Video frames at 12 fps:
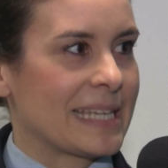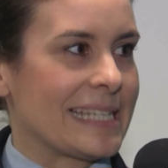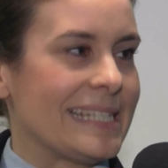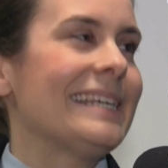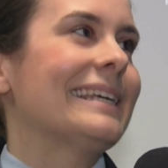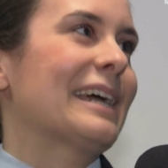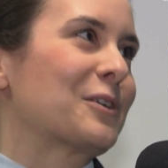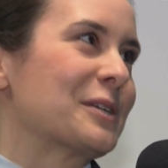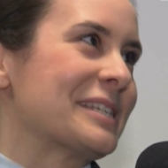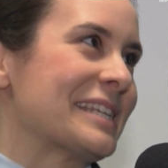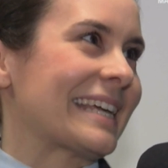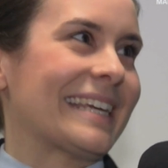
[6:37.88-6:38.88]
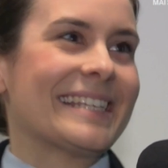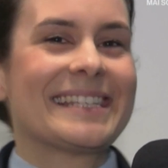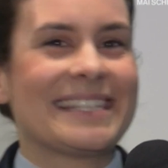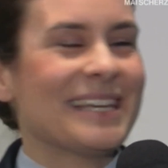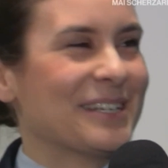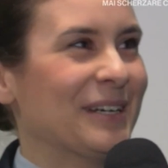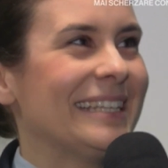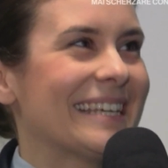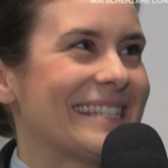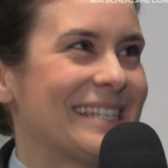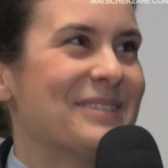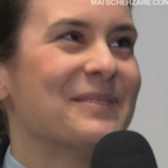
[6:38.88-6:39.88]
Sì, ecco, che siano le
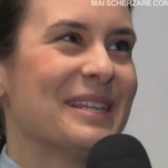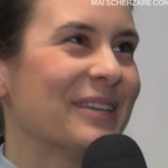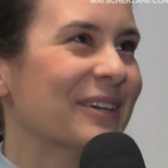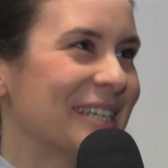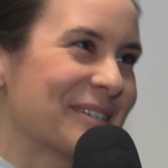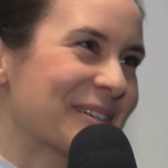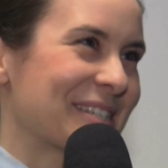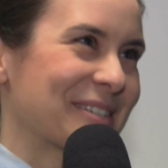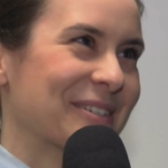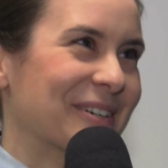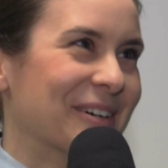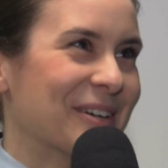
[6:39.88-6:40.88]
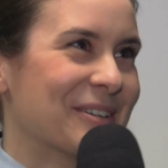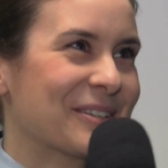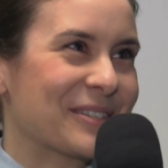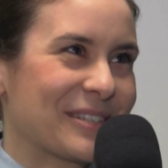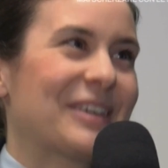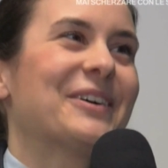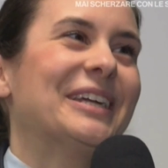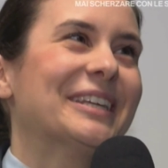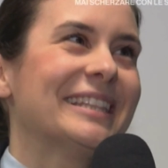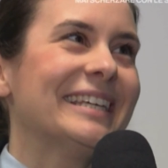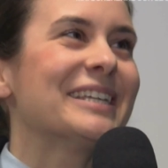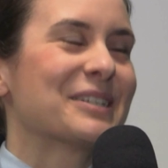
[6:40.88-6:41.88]
teste migliori, questo non sarò
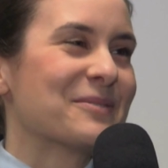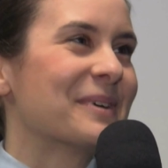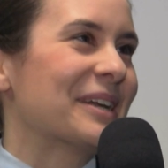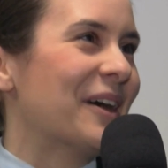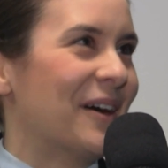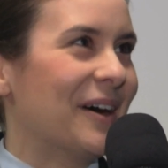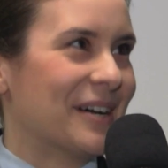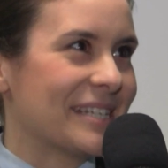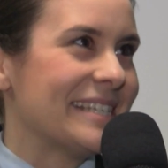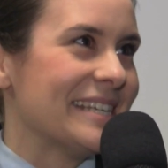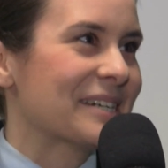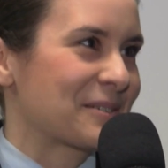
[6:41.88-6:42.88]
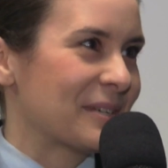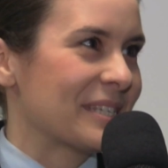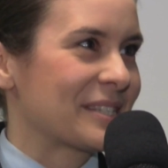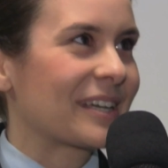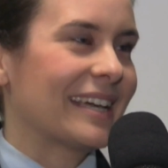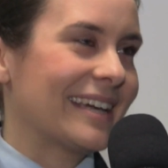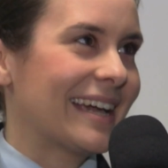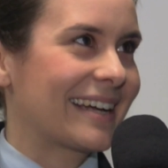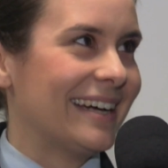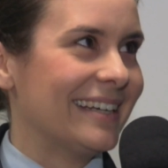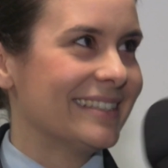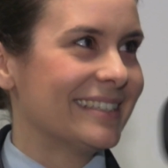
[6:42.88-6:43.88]
io a dirlo, però sì, è questo che
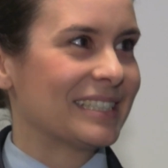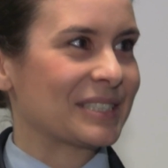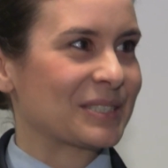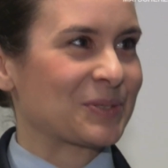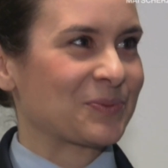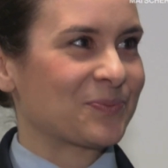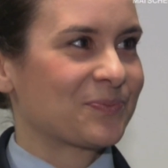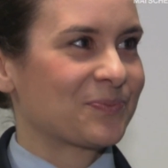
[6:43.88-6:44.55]
accade. Eh, non, è, non,